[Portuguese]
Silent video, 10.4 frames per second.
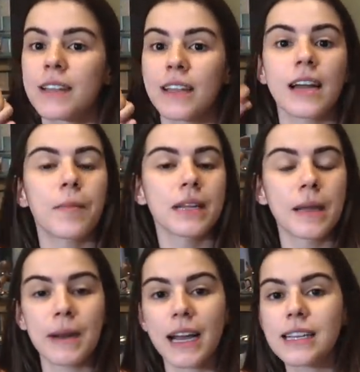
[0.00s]
tem
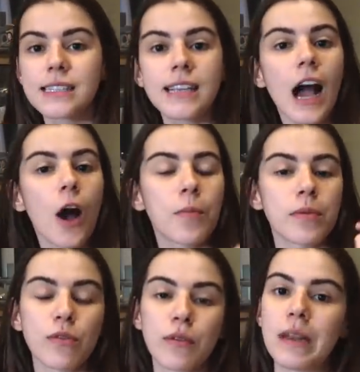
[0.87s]
cabana para casal,
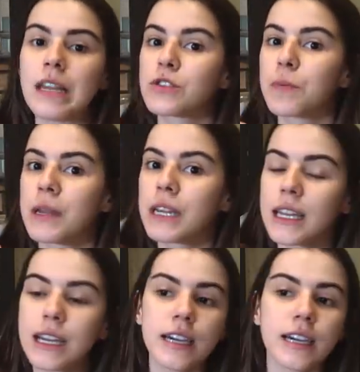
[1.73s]
para uma família super
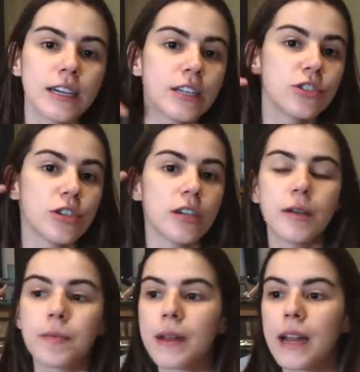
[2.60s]

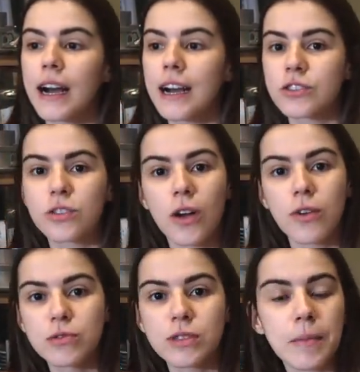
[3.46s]
grande, para
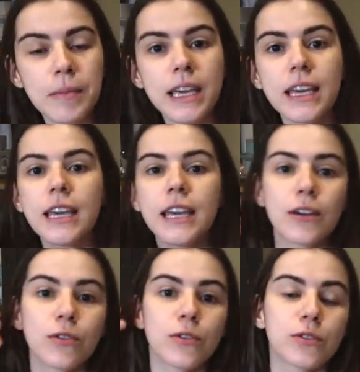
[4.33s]
só uns
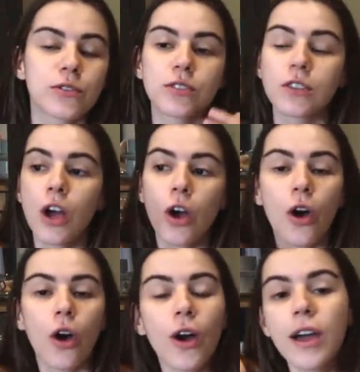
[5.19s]
amigos,
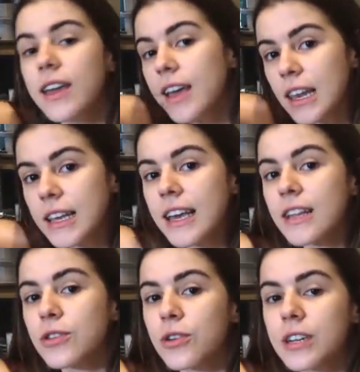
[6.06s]
e a
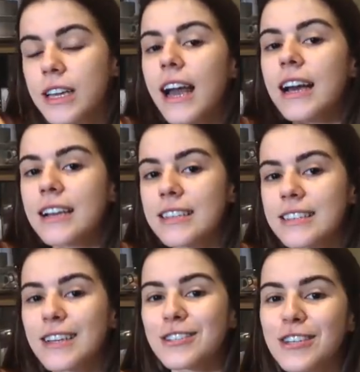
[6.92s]
lenhador, que é
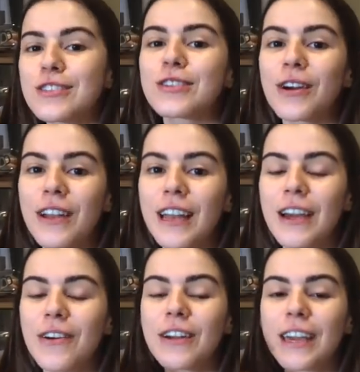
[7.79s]
essa que a gente
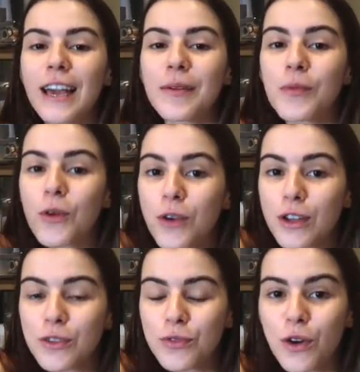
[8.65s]
escolheu, que é
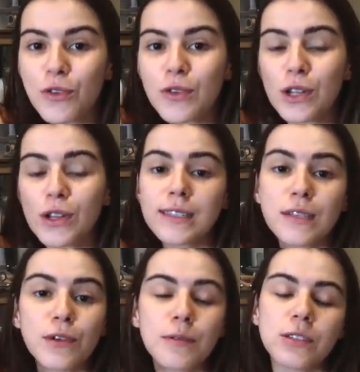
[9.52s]
muito fofa. Todas
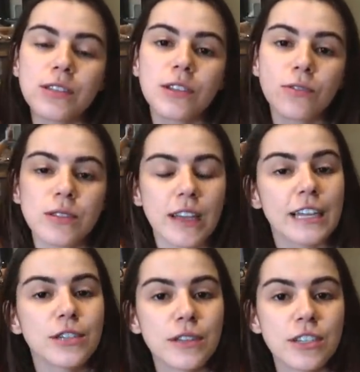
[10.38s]
as informações estão no
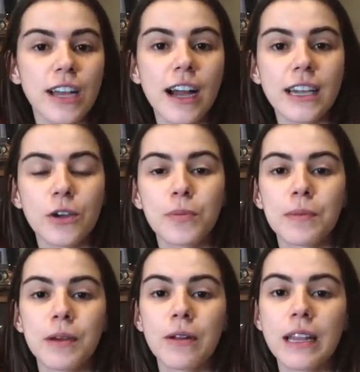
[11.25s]
site, eu vou deixar aqui o
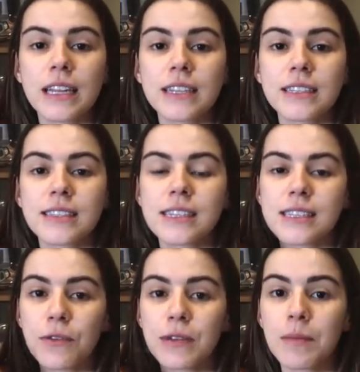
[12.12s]
primeiro link na
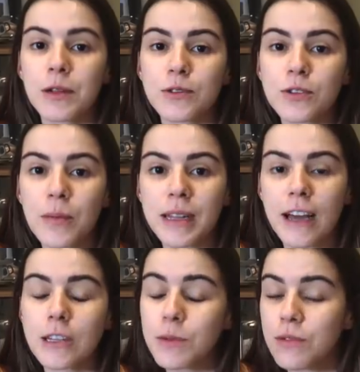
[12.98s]
descrição e também nos
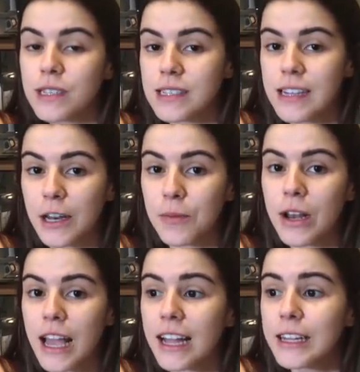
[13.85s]
comentários para vocês darem
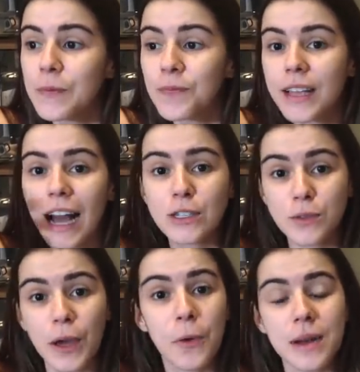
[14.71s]
uma olhada.
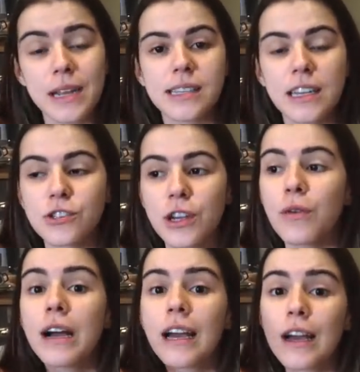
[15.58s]
Caso venham para essa
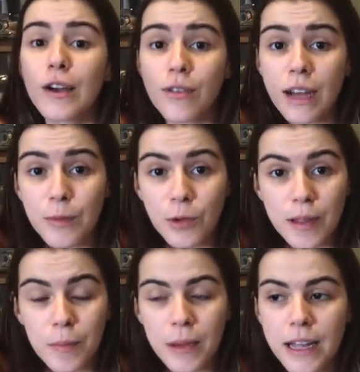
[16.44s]
região, vale
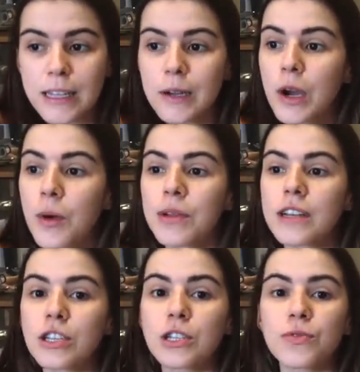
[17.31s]
muito a pena.
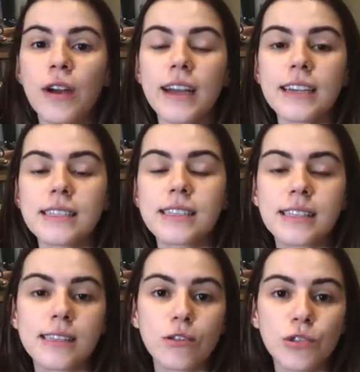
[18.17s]
Muita gente faz
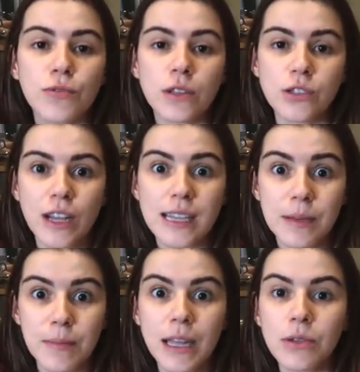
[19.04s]
sessão de fotos de
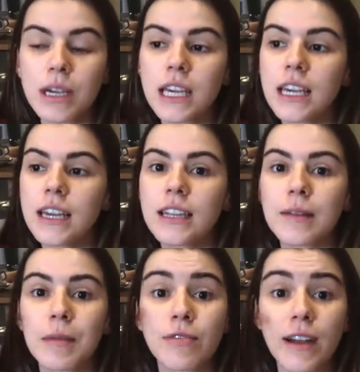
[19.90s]
casamento aqui,
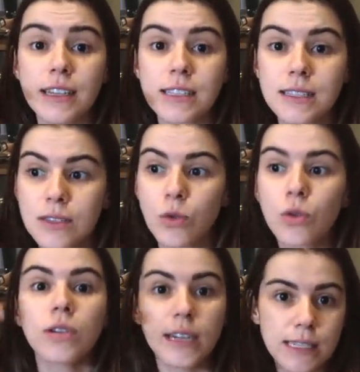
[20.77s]
também faz
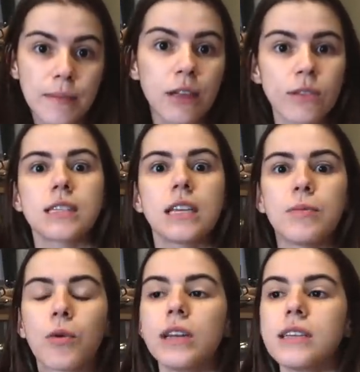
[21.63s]
o casamento, a
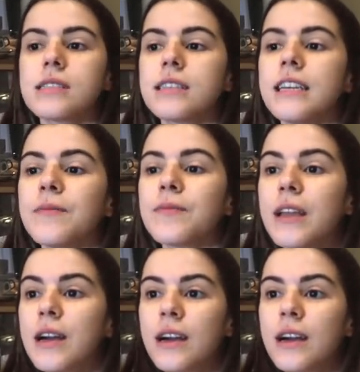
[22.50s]
cerimônia em si.